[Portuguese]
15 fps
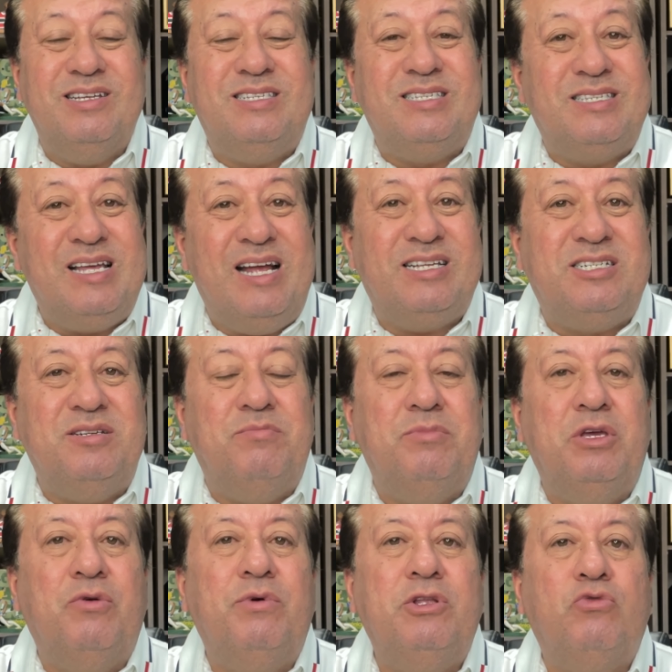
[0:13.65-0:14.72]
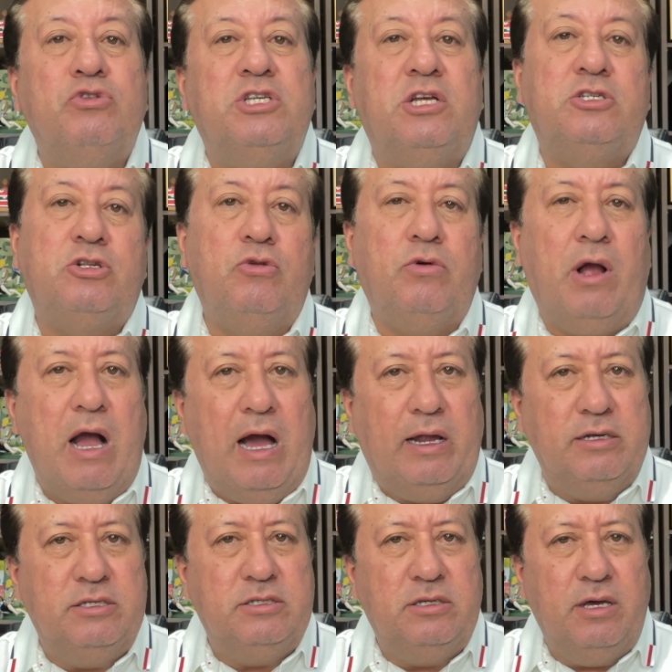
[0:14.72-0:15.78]
7.200
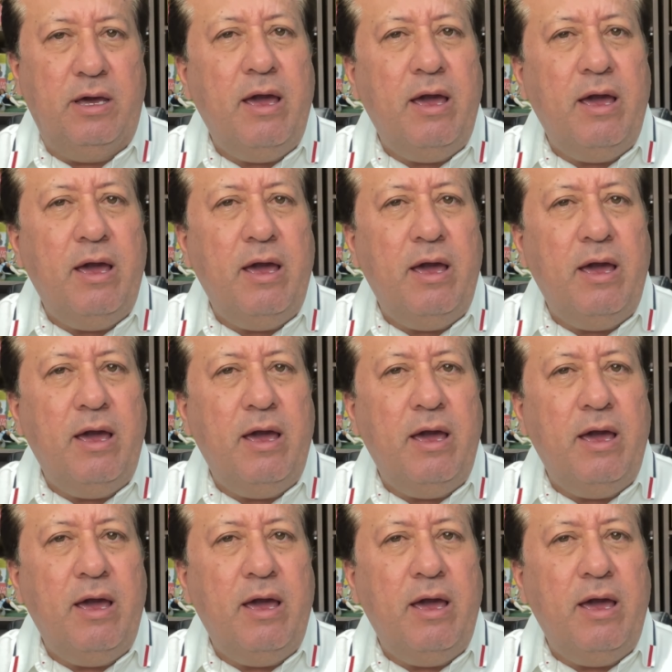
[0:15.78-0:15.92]
lugares.